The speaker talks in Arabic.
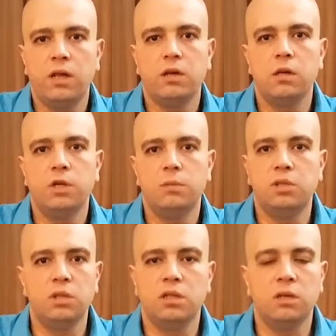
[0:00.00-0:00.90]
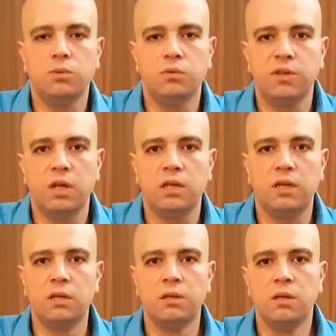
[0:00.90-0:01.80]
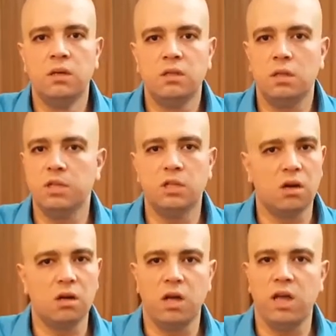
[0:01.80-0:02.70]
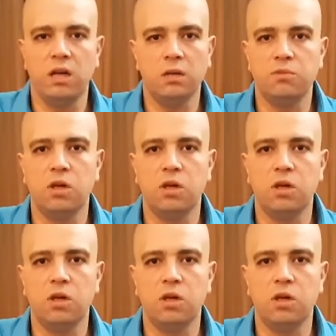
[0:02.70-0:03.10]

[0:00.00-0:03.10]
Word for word: احنا الاكريلاميد بتتكون في الاكل طب ايه ضررها يعني